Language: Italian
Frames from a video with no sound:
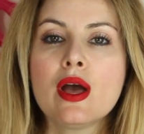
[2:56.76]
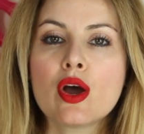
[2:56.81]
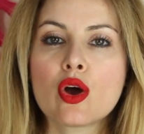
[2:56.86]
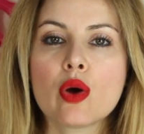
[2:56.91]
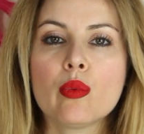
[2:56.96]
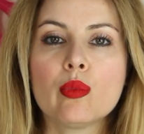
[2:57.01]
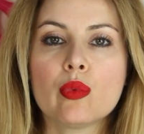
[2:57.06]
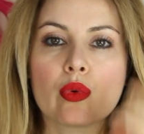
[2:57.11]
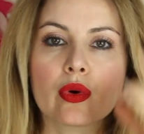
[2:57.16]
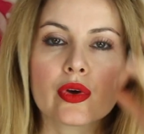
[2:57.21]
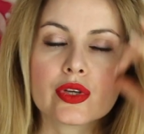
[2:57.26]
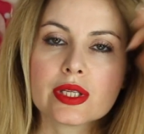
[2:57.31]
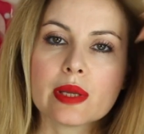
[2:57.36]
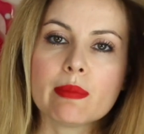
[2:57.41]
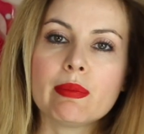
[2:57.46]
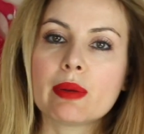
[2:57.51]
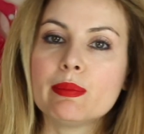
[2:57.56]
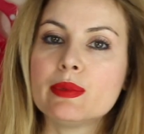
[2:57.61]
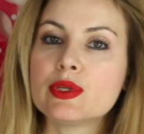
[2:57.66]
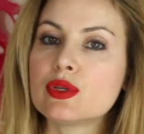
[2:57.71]
Comunque ho
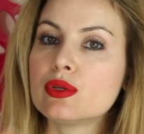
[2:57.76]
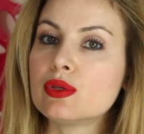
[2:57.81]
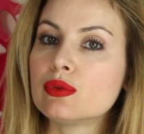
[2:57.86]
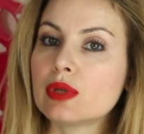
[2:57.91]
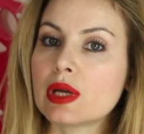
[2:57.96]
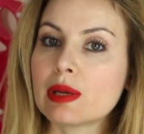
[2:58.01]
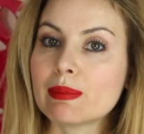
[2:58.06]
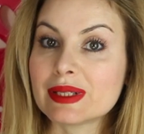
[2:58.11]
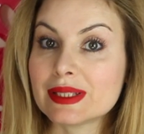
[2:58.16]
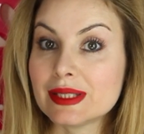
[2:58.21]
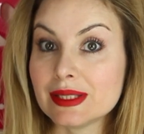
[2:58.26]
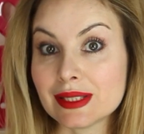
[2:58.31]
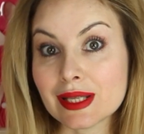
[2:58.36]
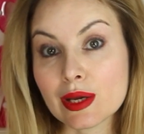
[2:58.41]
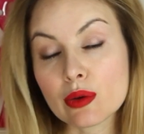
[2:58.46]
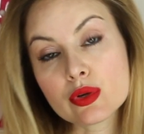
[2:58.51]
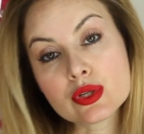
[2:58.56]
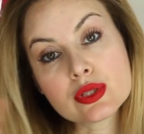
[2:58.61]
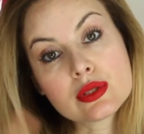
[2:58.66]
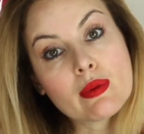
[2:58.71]
sempre bisogno di una matita.
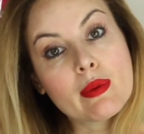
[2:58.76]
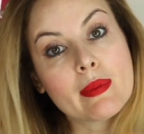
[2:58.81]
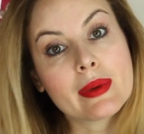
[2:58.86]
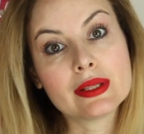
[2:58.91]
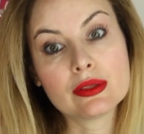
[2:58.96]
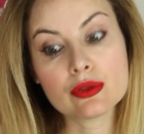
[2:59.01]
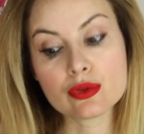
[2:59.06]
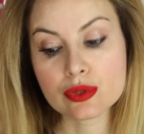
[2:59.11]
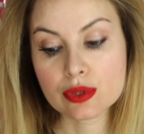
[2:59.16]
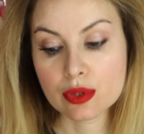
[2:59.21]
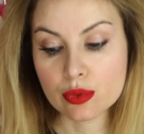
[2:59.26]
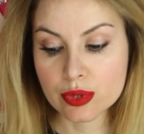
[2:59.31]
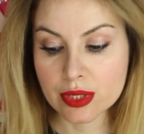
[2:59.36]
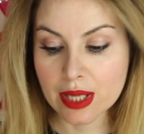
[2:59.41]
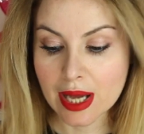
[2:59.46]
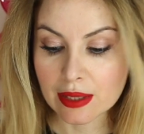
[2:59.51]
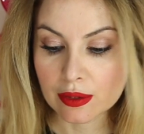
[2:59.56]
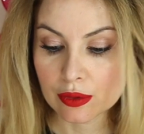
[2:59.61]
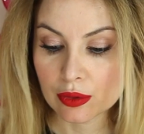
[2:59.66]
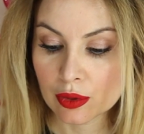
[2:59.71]
In questo momento sto
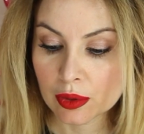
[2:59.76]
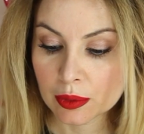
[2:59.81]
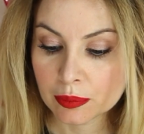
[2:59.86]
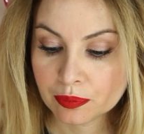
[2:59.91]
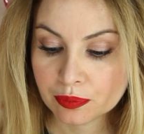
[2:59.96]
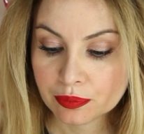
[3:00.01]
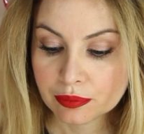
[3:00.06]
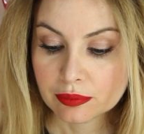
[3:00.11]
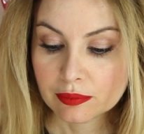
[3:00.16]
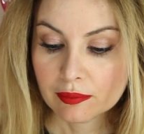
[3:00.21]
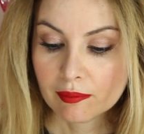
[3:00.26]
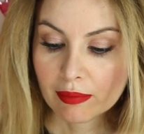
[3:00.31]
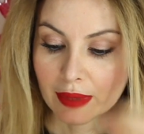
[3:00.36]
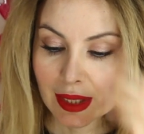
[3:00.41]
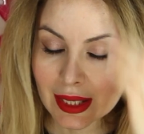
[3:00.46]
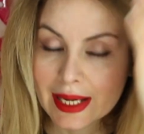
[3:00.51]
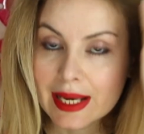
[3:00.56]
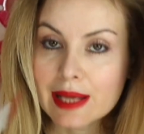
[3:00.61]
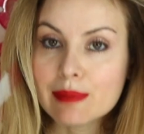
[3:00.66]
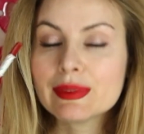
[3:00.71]
usando
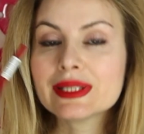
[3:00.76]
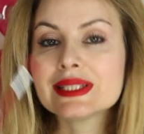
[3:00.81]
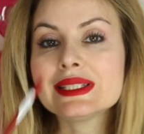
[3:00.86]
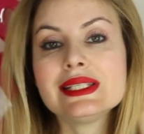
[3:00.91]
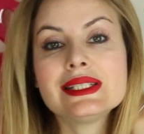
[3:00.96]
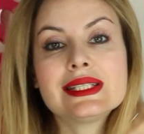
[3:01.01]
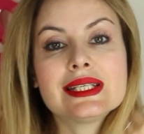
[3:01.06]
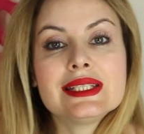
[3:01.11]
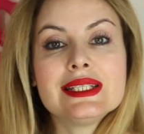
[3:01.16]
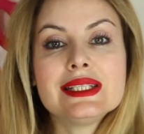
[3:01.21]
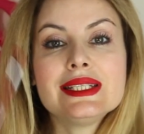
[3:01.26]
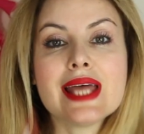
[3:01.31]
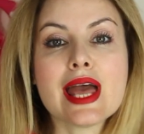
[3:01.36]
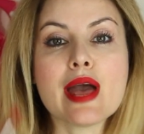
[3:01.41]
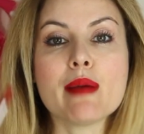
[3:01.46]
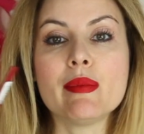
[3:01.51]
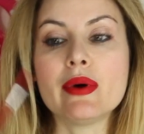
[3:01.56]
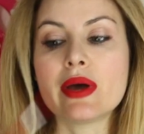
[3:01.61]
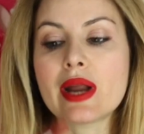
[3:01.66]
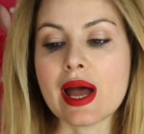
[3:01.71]
le matite di
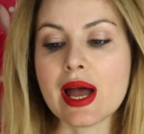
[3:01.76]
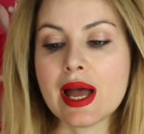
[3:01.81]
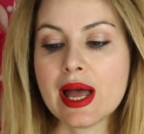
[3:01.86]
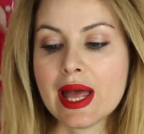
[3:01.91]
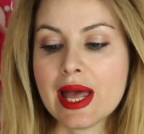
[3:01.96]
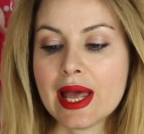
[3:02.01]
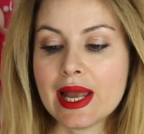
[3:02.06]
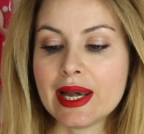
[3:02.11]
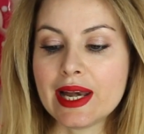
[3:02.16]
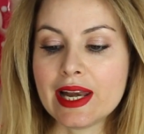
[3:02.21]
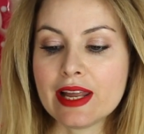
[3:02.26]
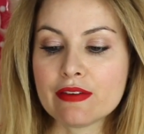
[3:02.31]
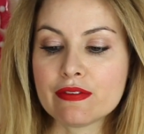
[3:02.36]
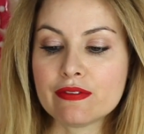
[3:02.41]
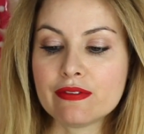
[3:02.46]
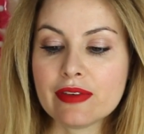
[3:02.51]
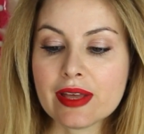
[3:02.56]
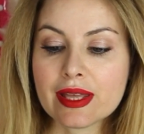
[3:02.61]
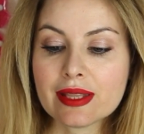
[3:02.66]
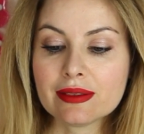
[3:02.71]
Deborah, le
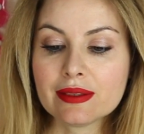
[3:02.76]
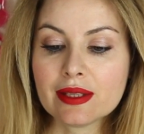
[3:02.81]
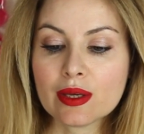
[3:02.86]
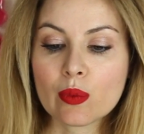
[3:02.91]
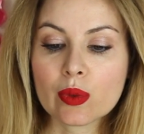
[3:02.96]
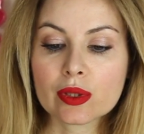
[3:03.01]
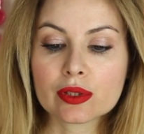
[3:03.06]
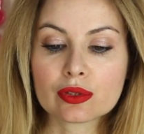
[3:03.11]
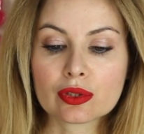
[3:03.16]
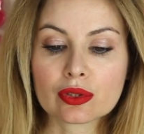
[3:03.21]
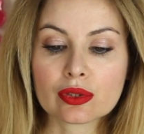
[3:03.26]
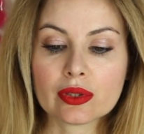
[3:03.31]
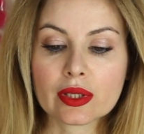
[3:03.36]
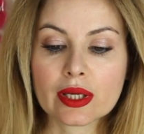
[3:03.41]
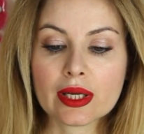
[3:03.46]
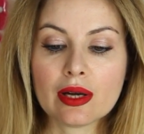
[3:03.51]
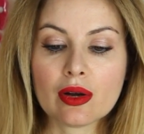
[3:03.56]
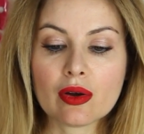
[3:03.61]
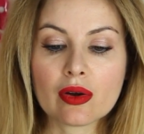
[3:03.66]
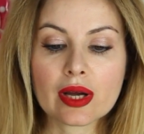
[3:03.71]
24
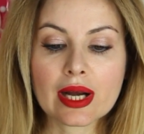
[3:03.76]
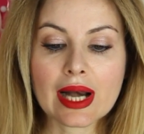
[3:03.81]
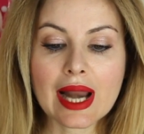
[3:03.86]
ore long